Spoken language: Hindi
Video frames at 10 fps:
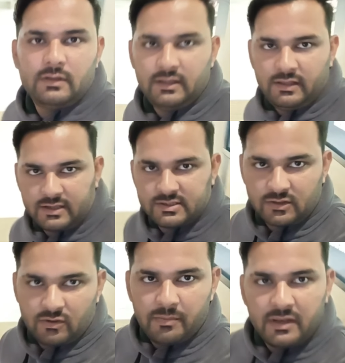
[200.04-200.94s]
ये देख
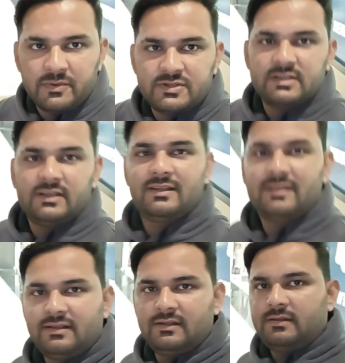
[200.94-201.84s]
सकते हो आप मेरे पीछे
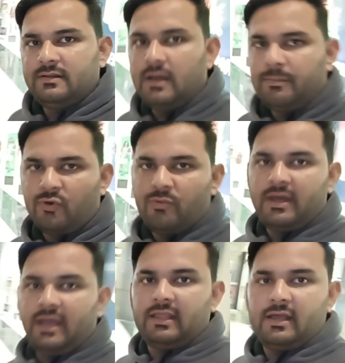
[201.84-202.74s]
हम घूमने
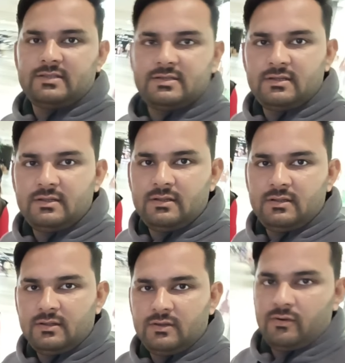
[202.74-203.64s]
आए थे आज
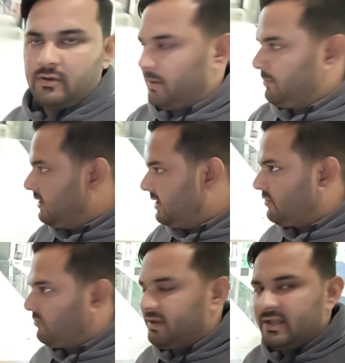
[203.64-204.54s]
और हमें
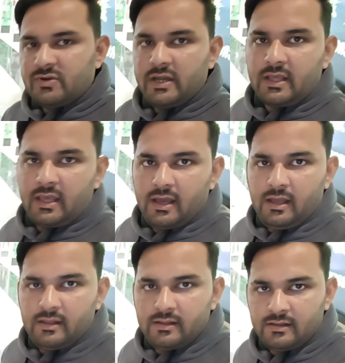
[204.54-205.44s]
रूबी ने ज्वाइन किया
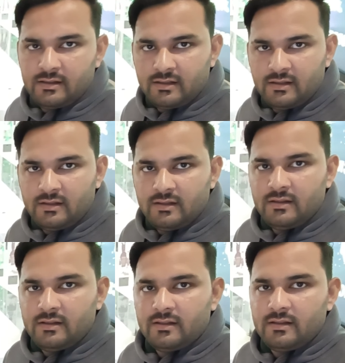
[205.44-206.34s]

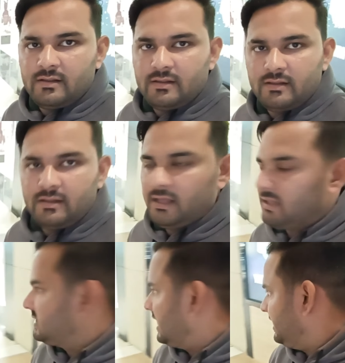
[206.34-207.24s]
है ये
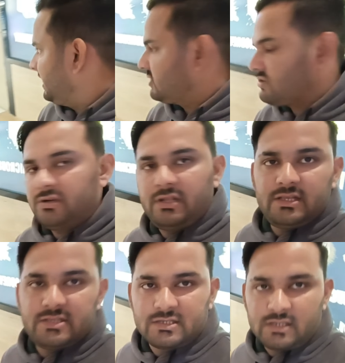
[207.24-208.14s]
चांदनी की छोटी
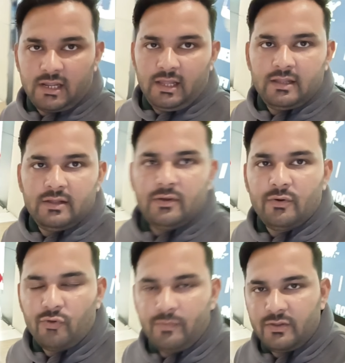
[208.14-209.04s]
सिस्टर है
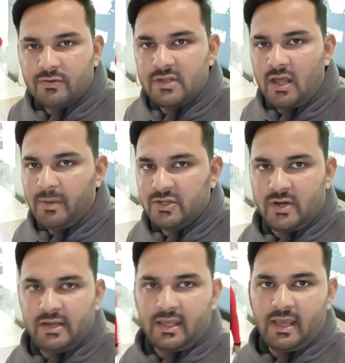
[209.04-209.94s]
रूबी तो उसने हमें
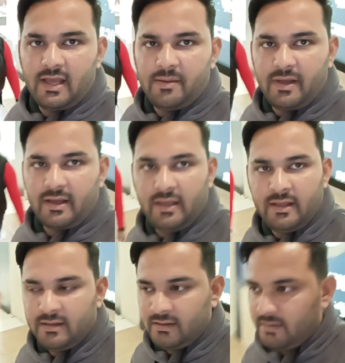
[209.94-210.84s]
ज्वाइन किया है यहाँ पे
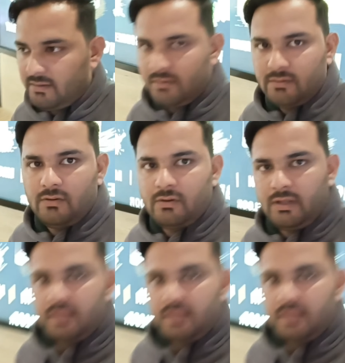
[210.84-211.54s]
आके और